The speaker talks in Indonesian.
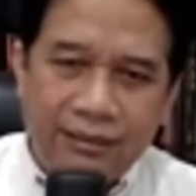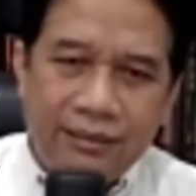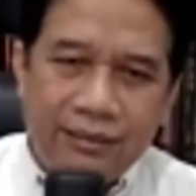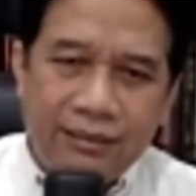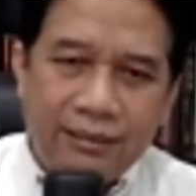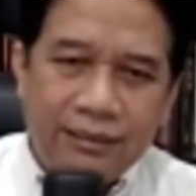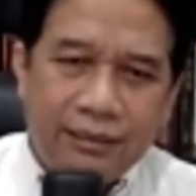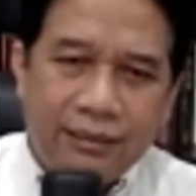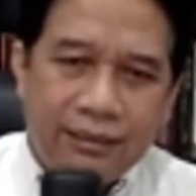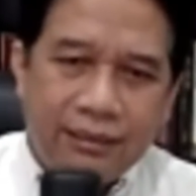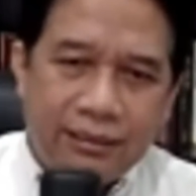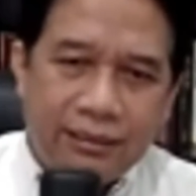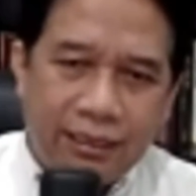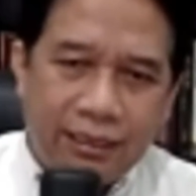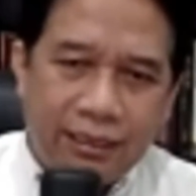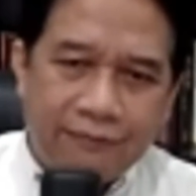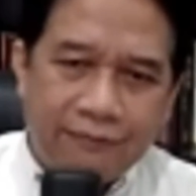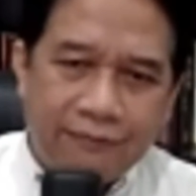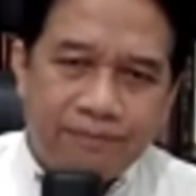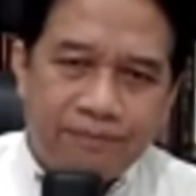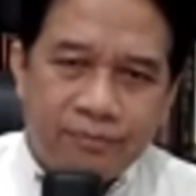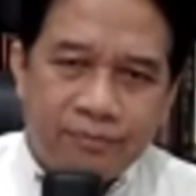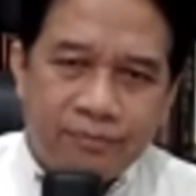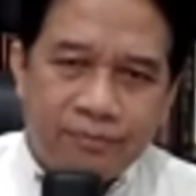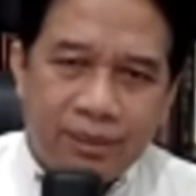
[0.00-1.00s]
Nah,
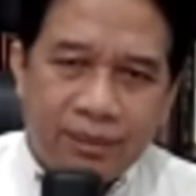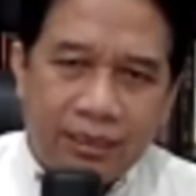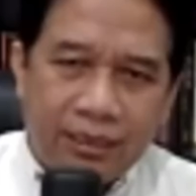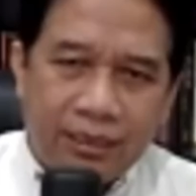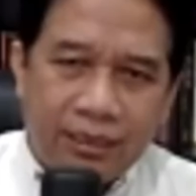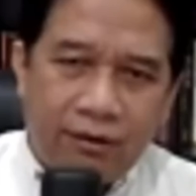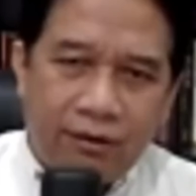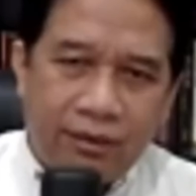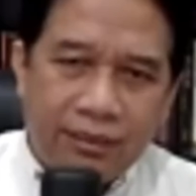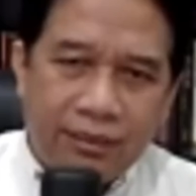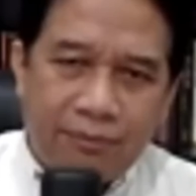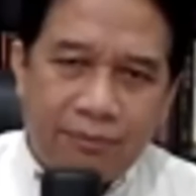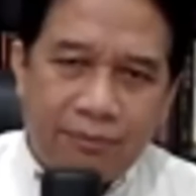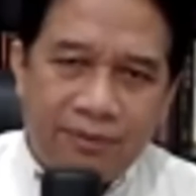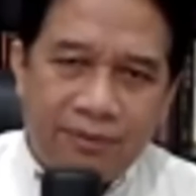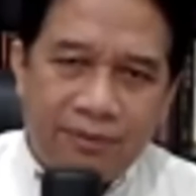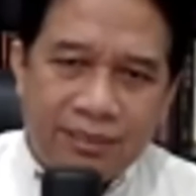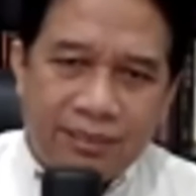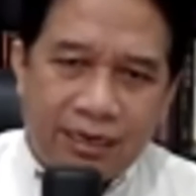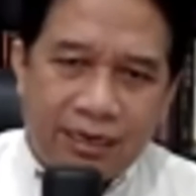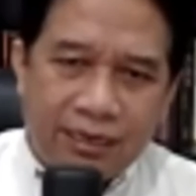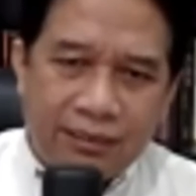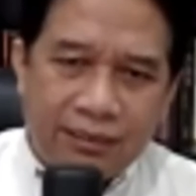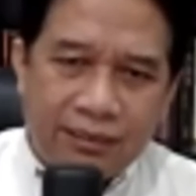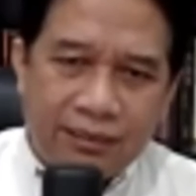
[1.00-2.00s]
kalau kita
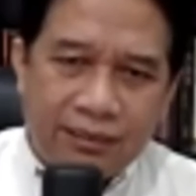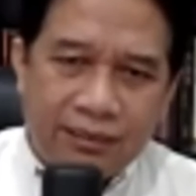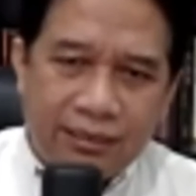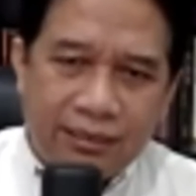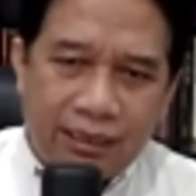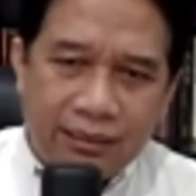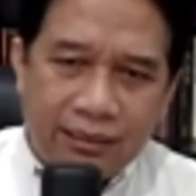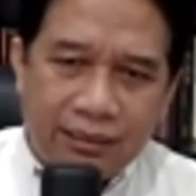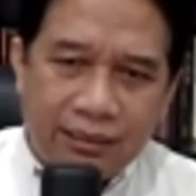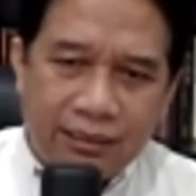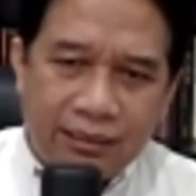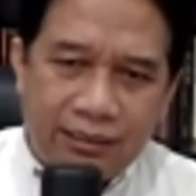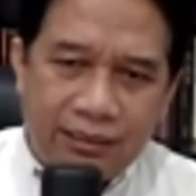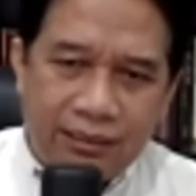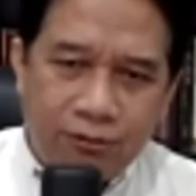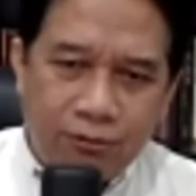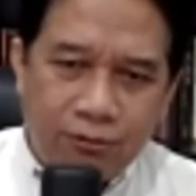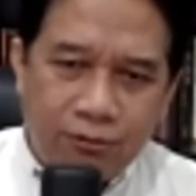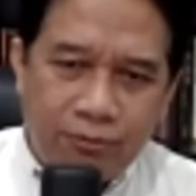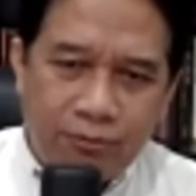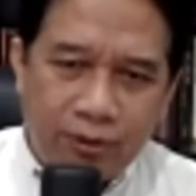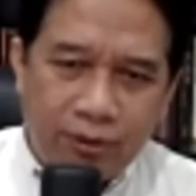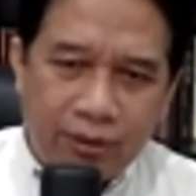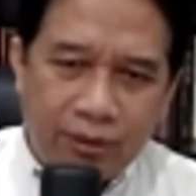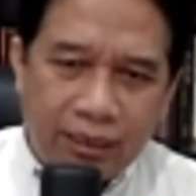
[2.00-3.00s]
bicara tentang
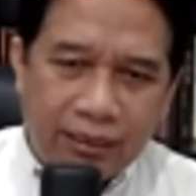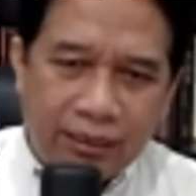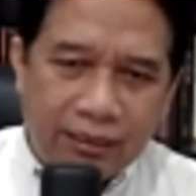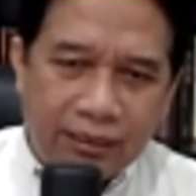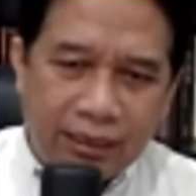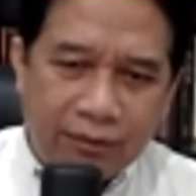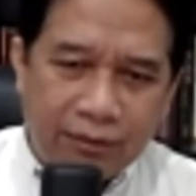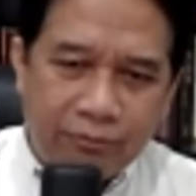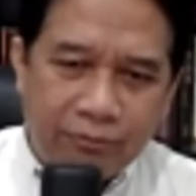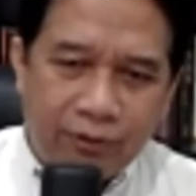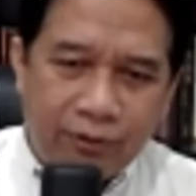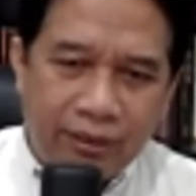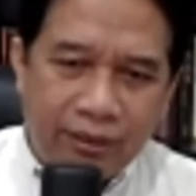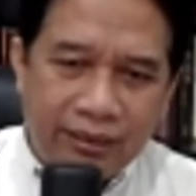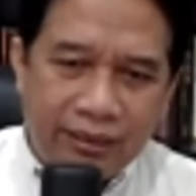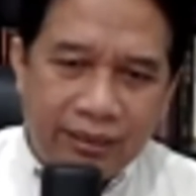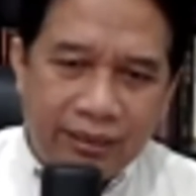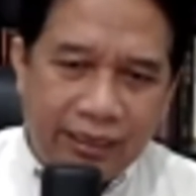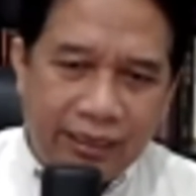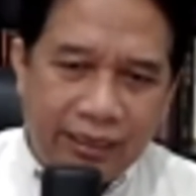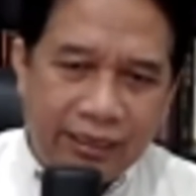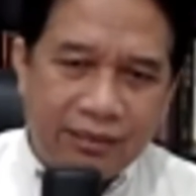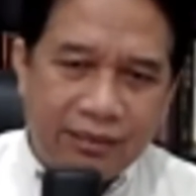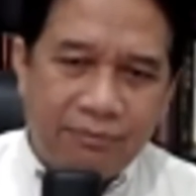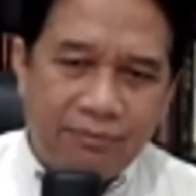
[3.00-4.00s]
dihubungkan dengan
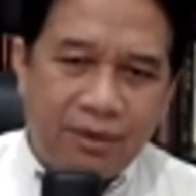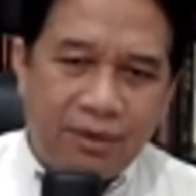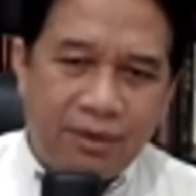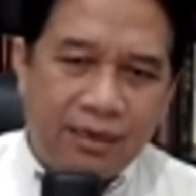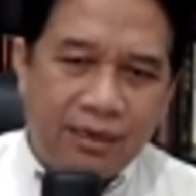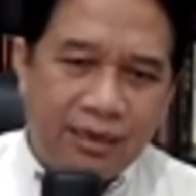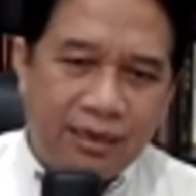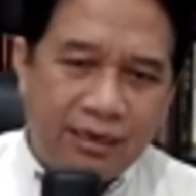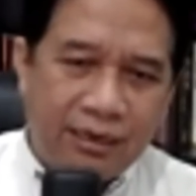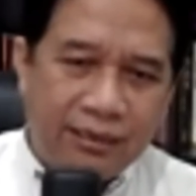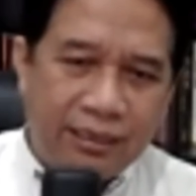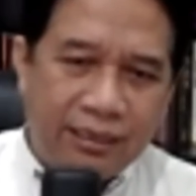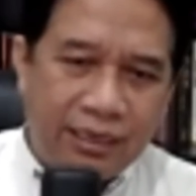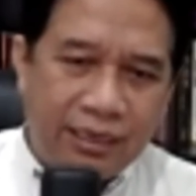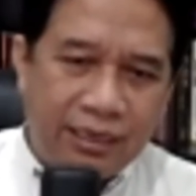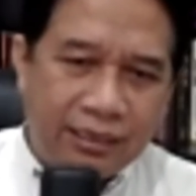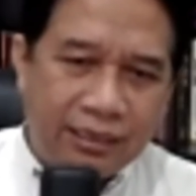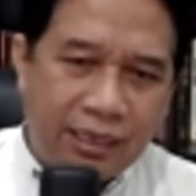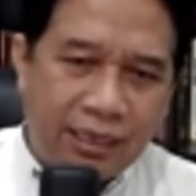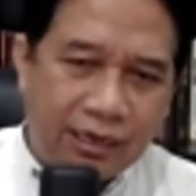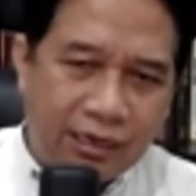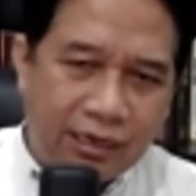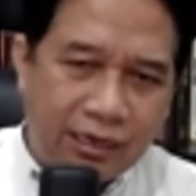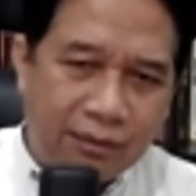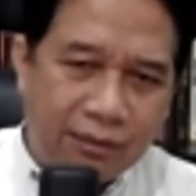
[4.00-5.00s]
politik, maka nanti
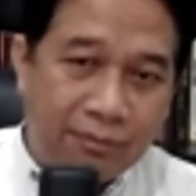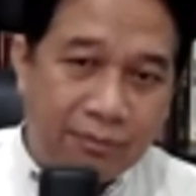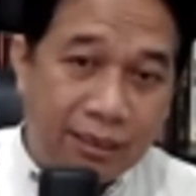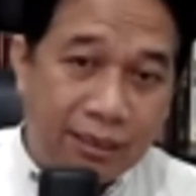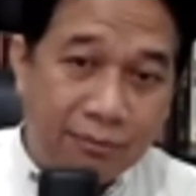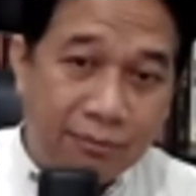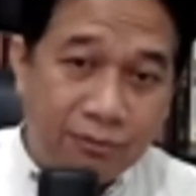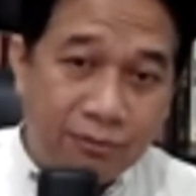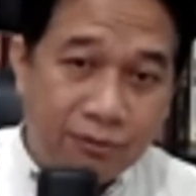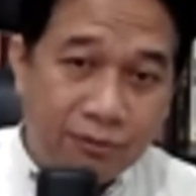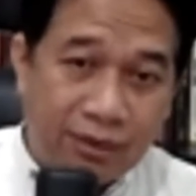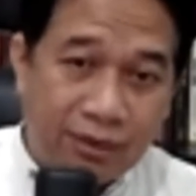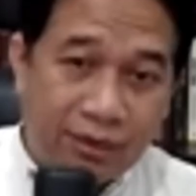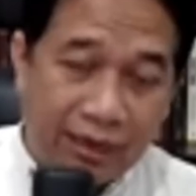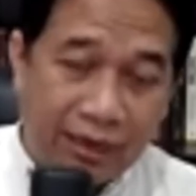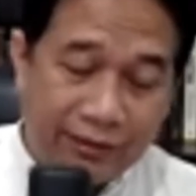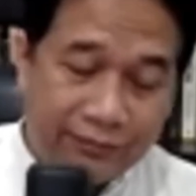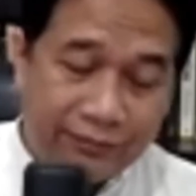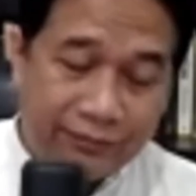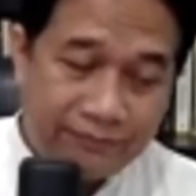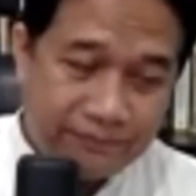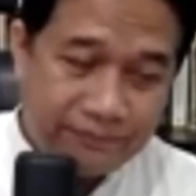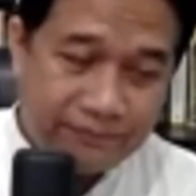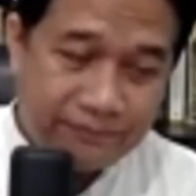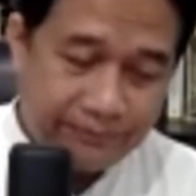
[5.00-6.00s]
kita akan
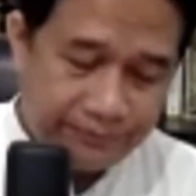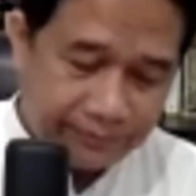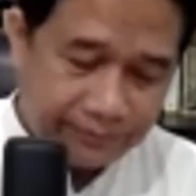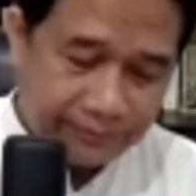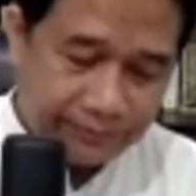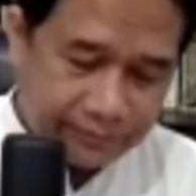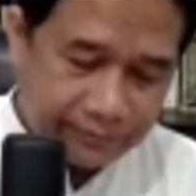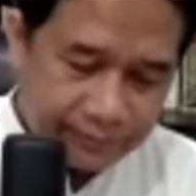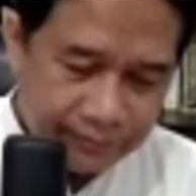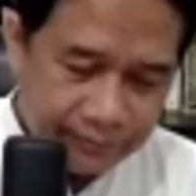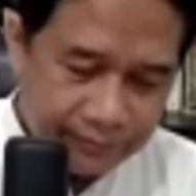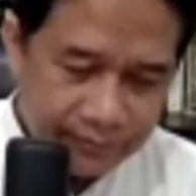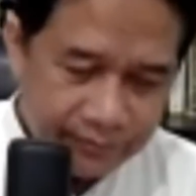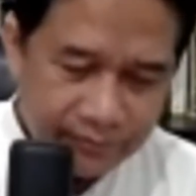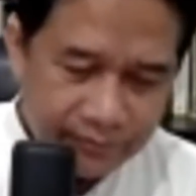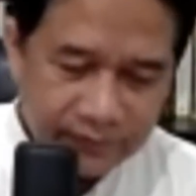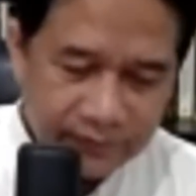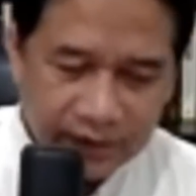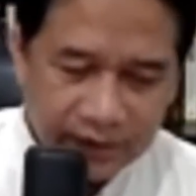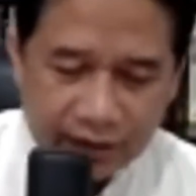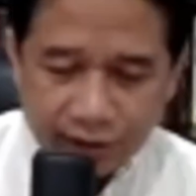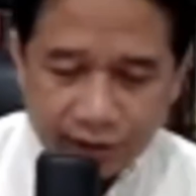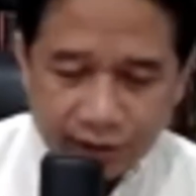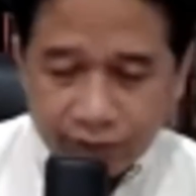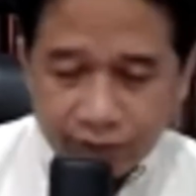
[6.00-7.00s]
menemukan
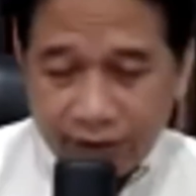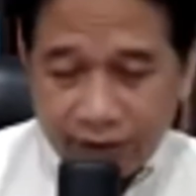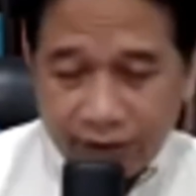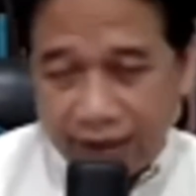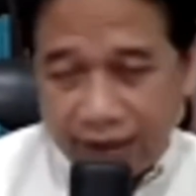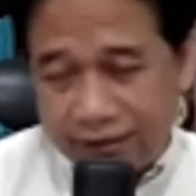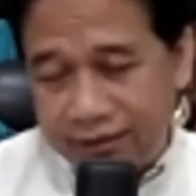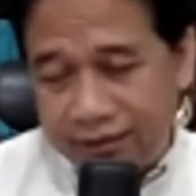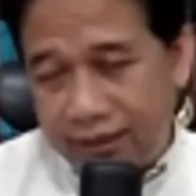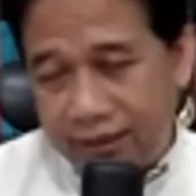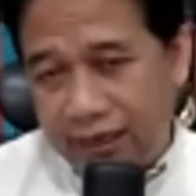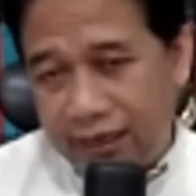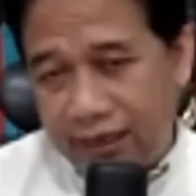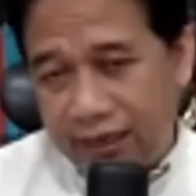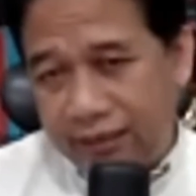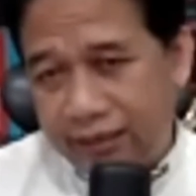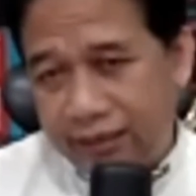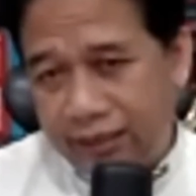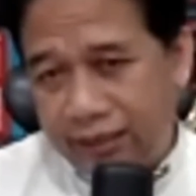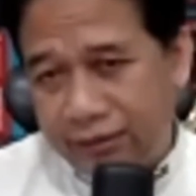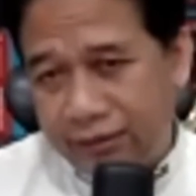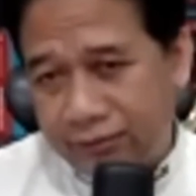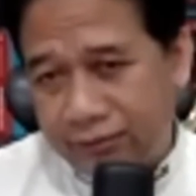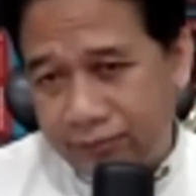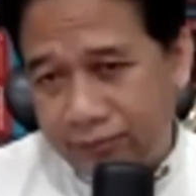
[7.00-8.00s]
eh, dua istilah
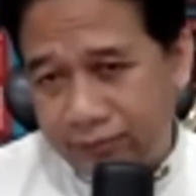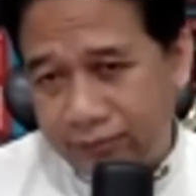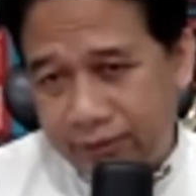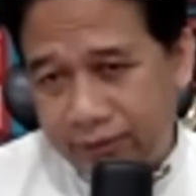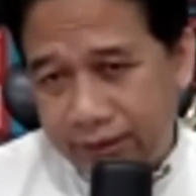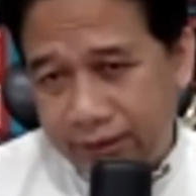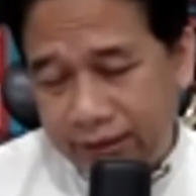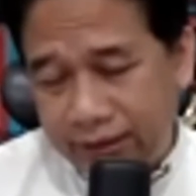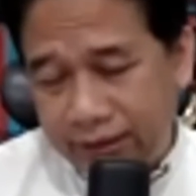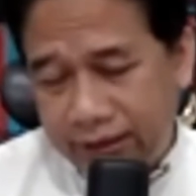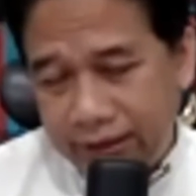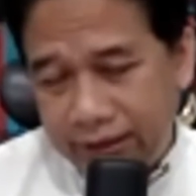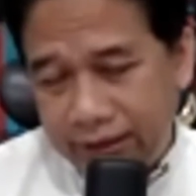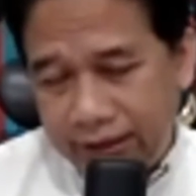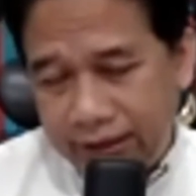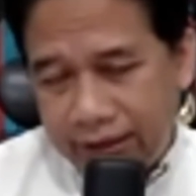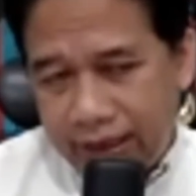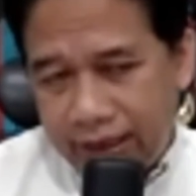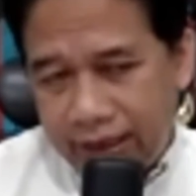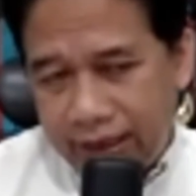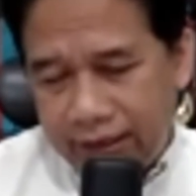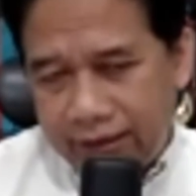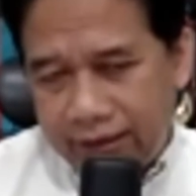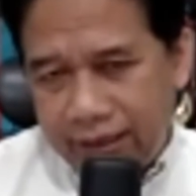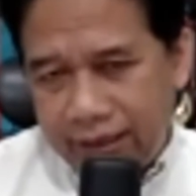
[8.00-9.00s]
yaitu
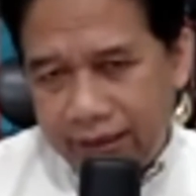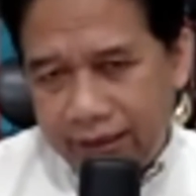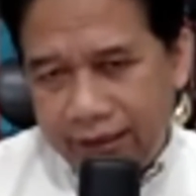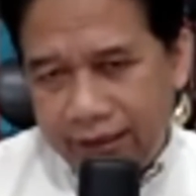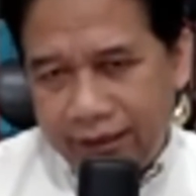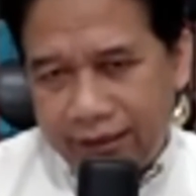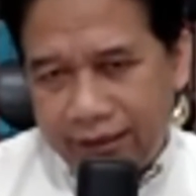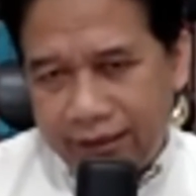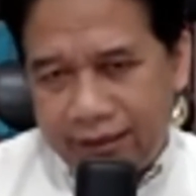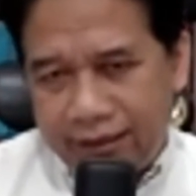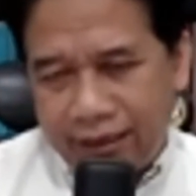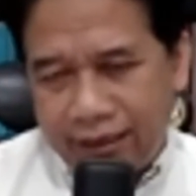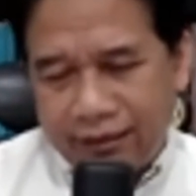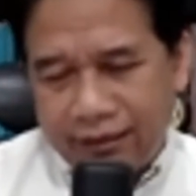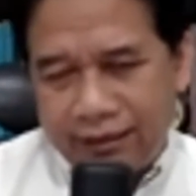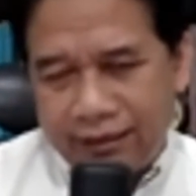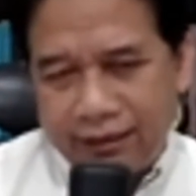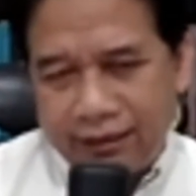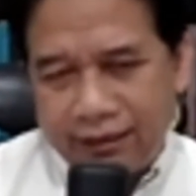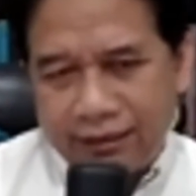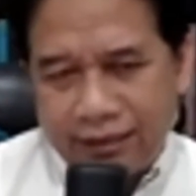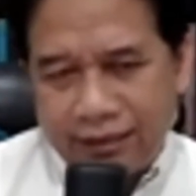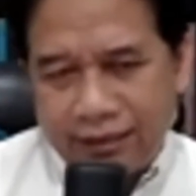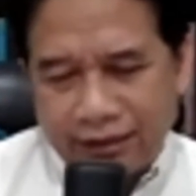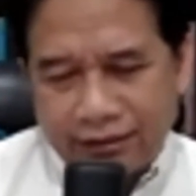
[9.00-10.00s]
ada
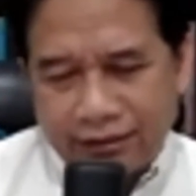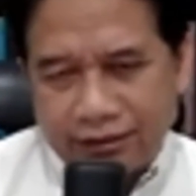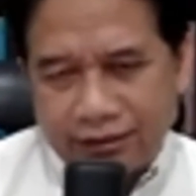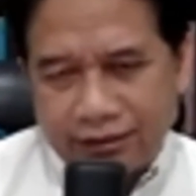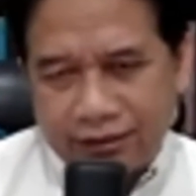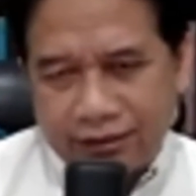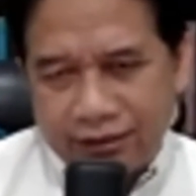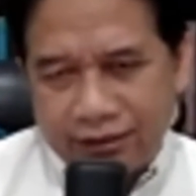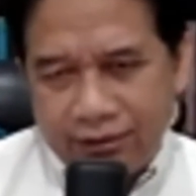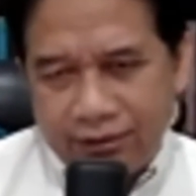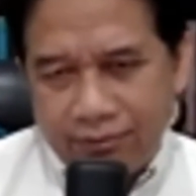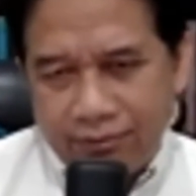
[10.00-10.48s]
identitas